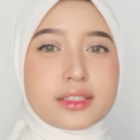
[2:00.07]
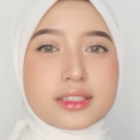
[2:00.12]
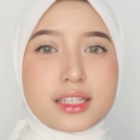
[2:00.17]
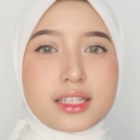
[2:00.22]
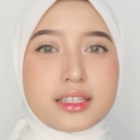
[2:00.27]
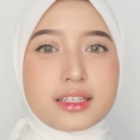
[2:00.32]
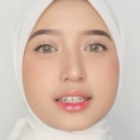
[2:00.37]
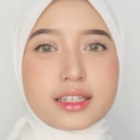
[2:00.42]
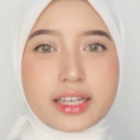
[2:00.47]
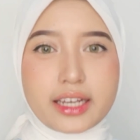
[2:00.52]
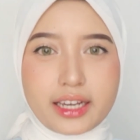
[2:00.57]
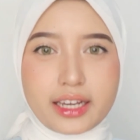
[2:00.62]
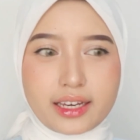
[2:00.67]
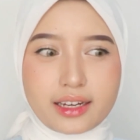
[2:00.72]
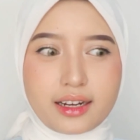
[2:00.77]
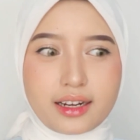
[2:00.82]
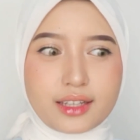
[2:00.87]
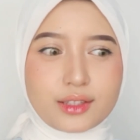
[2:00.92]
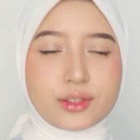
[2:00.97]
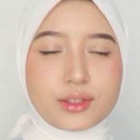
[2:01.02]

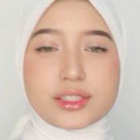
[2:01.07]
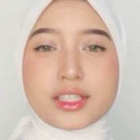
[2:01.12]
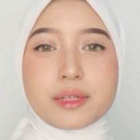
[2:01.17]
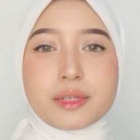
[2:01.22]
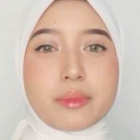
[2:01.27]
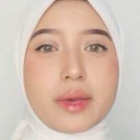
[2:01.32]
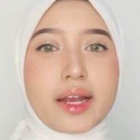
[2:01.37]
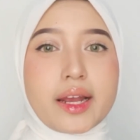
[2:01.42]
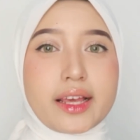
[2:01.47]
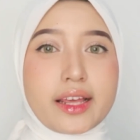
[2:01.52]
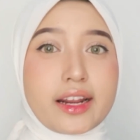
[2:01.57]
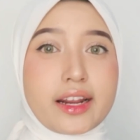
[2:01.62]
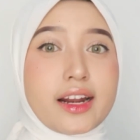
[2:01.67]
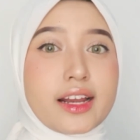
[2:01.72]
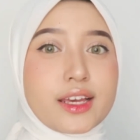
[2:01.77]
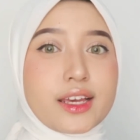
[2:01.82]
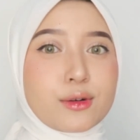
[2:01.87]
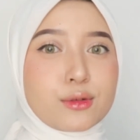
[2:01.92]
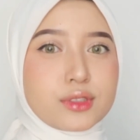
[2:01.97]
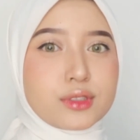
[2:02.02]
skincare atau skin barrier
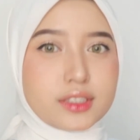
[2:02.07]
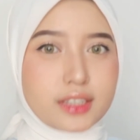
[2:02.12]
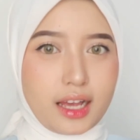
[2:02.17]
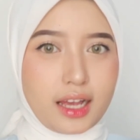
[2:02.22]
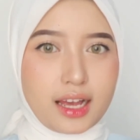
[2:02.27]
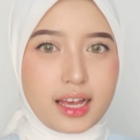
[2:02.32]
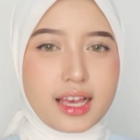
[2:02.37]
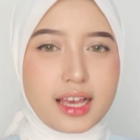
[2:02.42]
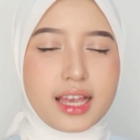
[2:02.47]
lagi rusak